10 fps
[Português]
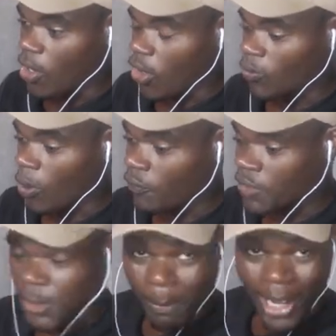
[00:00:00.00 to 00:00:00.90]
ou tu ouve
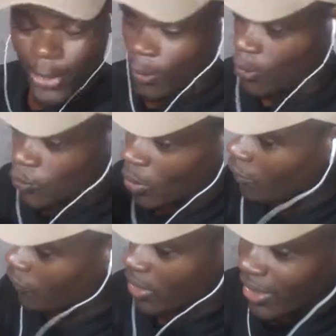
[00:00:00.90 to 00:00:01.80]
espanhol, tu
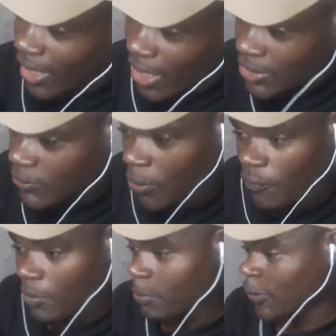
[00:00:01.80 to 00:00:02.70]
ouve inglês, tu
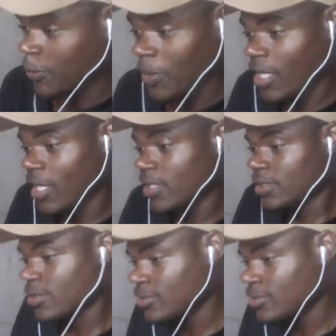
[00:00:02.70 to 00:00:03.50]
ouve português.